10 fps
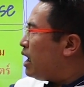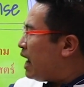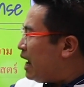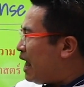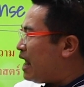
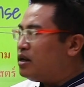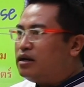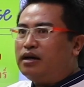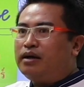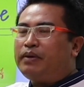อันแรกเล
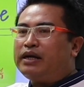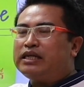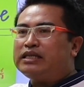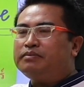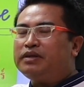ย
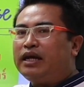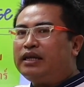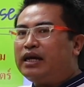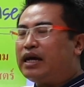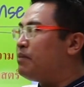present simple
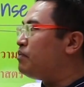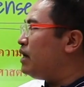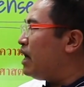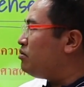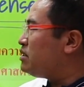tense เนี่ยครับ
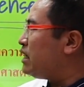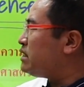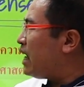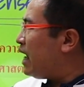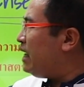เราจะ
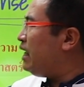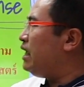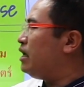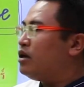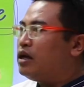ใช้
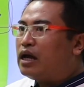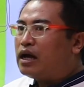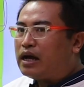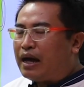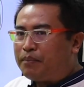
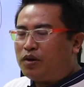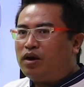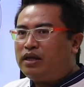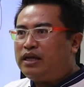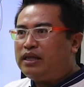กับก
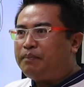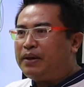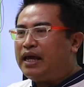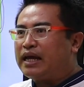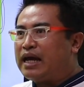รณีที่เป็
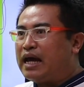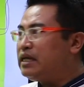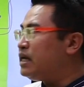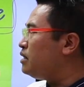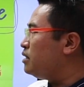นเหตุการณ์
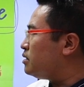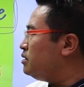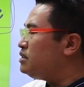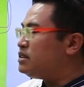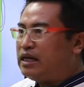ที่เกิด
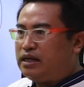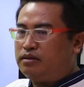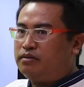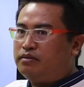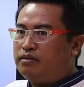ขึ้นจริง
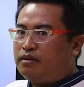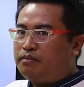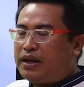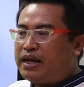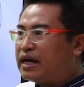
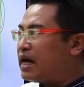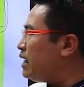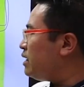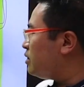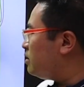เป็นเหตุการณ์
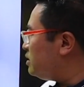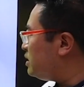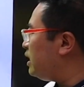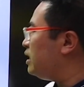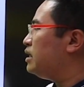ที่เกิดขึ้น
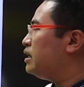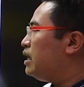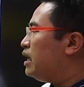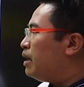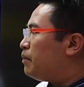จริง
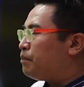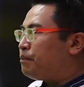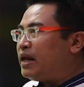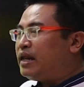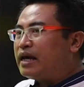
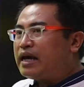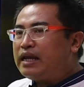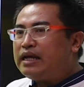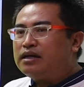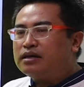เป็นเหตุการ
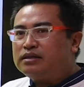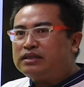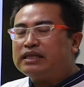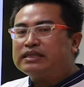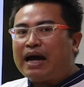ณ์ที่เกิดขึ้น
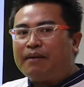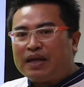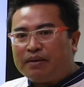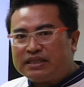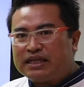จริงตาม
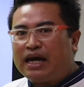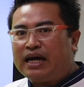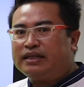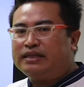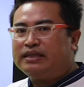ธรรมชา
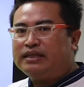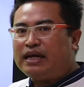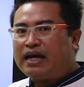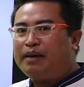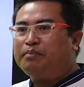ติ
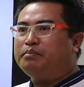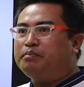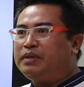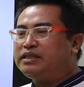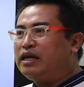นะครับ
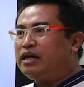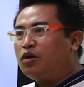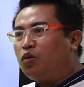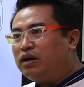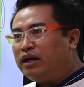ไม่ใช่
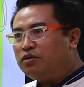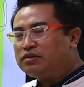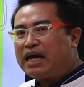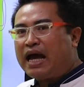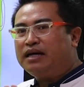คนเรา
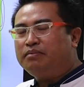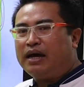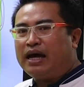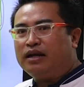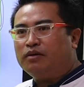สร้างขึ้น
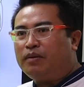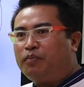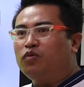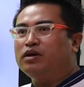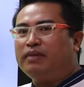มาหรือว่า
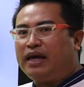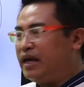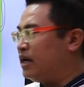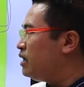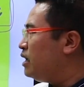พูดขึ้นมาเอ
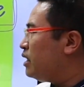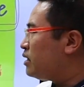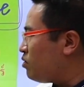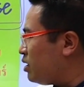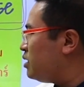ง
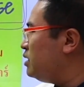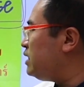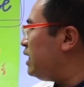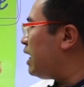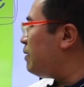ต้องเกิดขึ้น
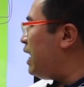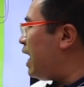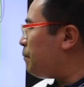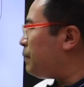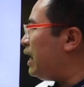จริงครับ
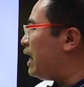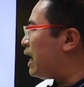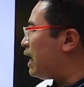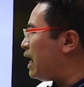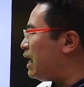และเป็นหลั
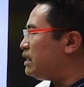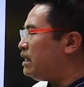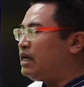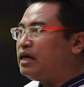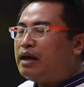กการ
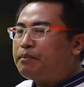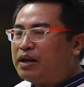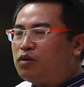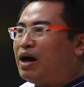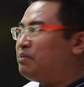ที่เป็
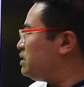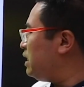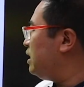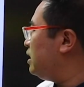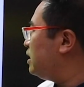นความจ
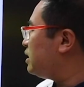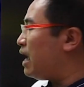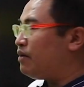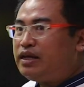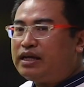ริง
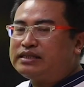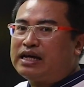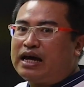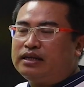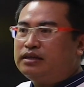ทางวิทยา
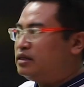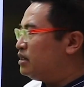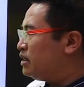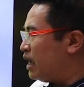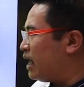ศาสตร์
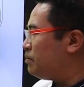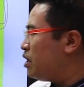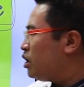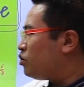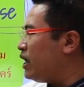นะครับ
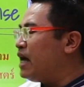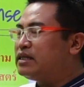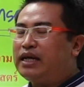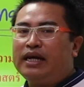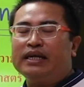ตัวอย่าง
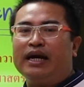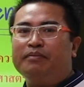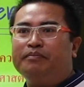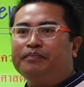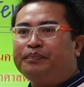เช่นครับ
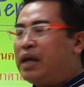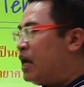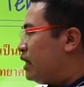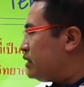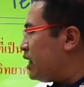
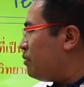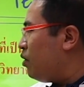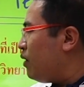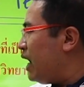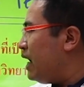เช่นเขาบ
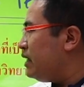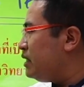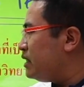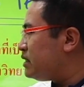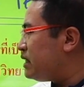อกว่า
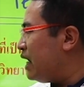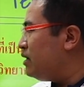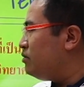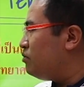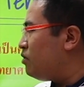the sun
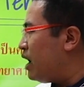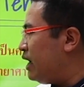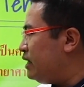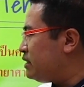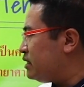
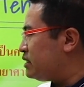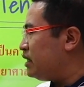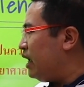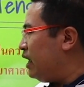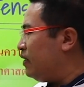rises
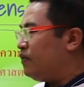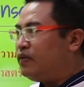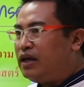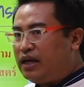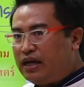in
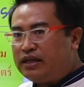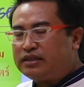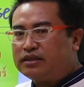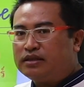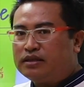the
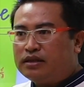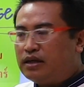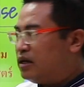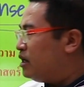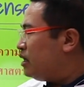east
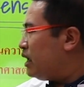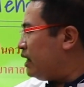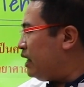อัน